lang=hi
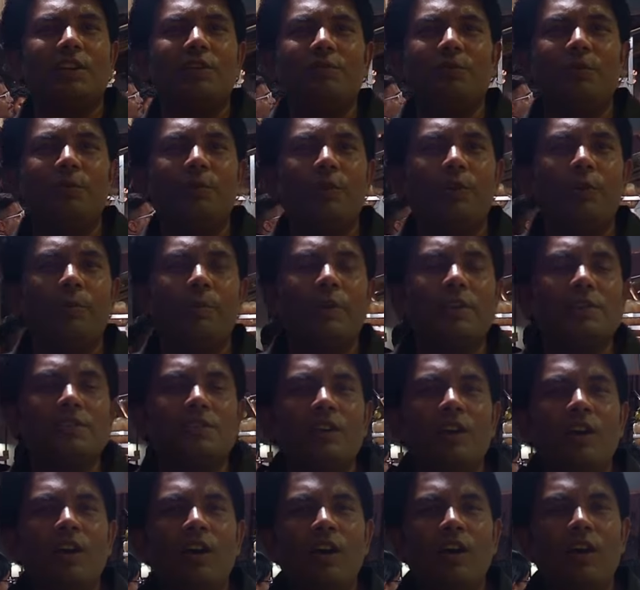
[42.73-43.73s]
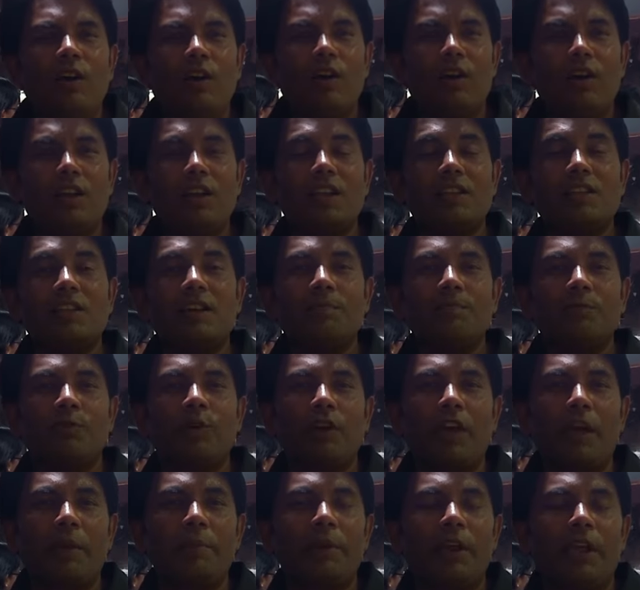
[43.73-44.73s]
चैनल फूडी रुपेश और आज
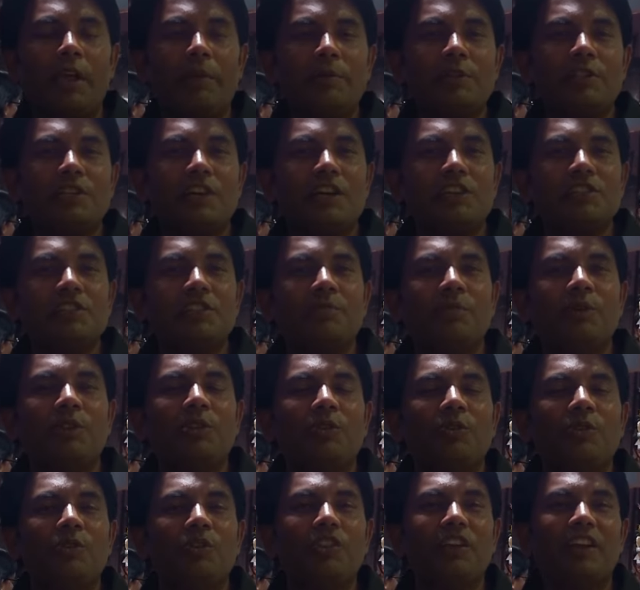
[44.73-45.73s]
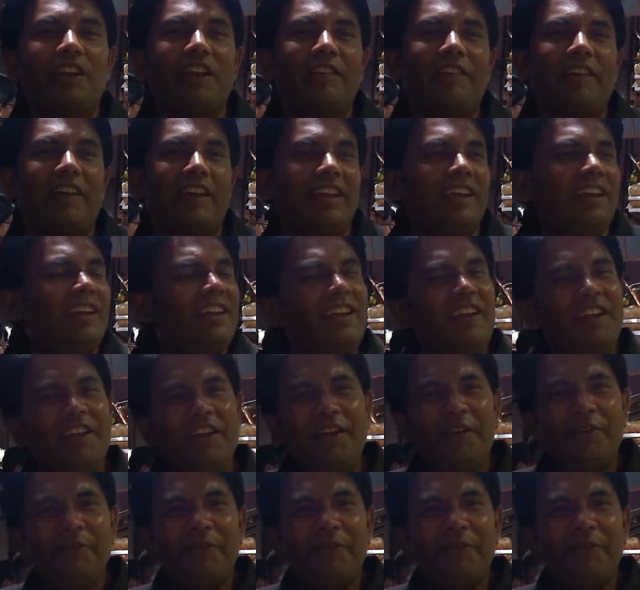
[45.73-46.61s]
आपको कैमरे के पीछे आयशीमन दोनों दिखने वाले हैं